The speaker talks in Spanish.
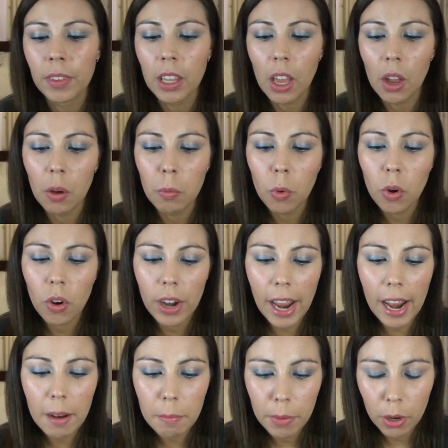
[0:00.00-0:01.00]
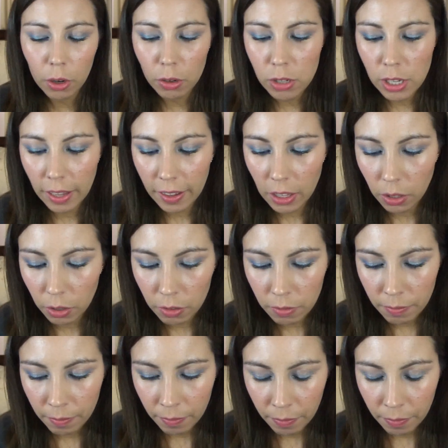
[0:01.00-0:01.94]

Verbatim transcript: Que es como un coral, pero rosadito.